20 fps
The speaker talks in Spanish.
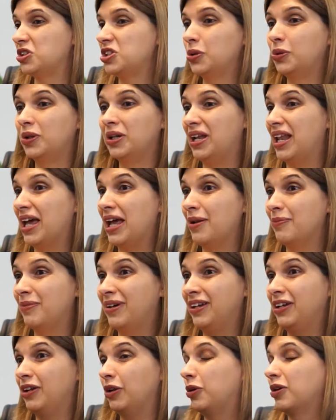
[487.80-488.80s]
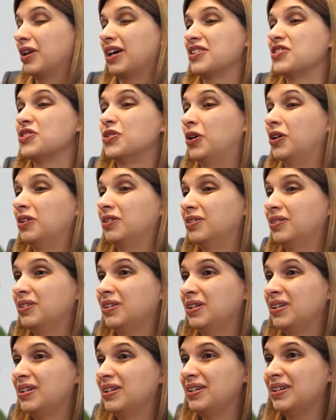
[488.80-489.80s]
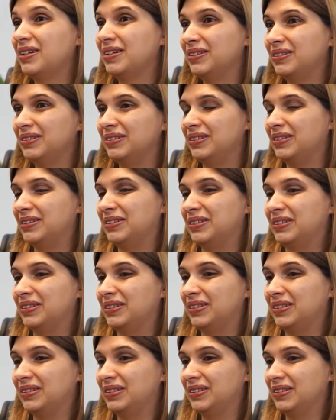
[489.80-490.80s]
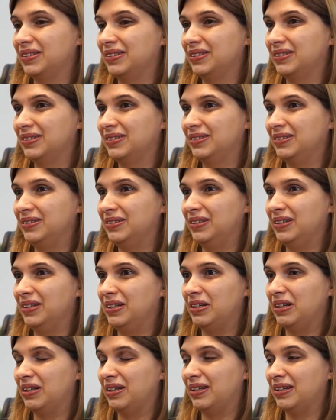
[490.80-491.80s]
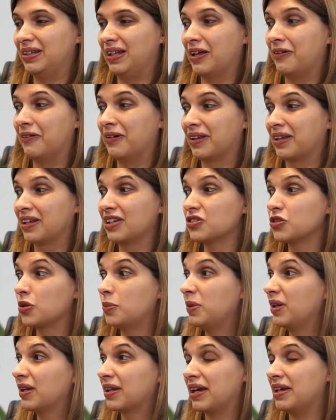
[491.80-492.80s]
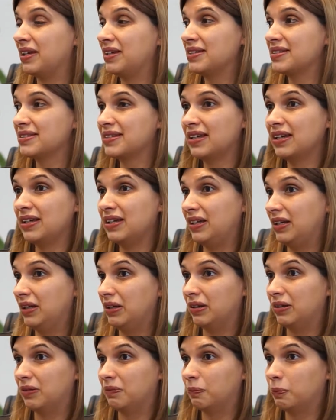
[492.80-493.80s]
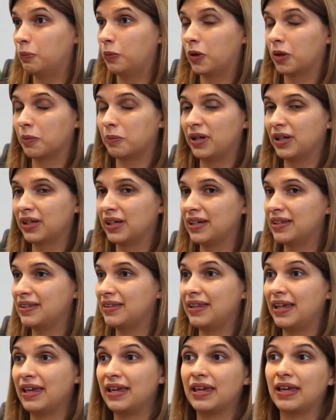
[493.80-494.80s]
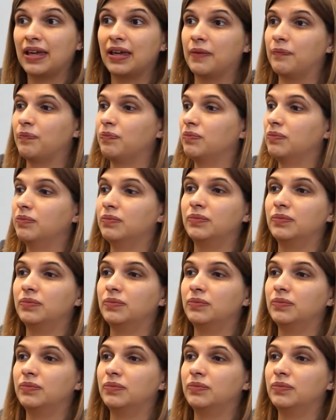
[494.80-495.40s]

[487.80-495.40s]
llevo en el alma, en el corazón. Eh, y la verdad que son mis raíces y por más que esté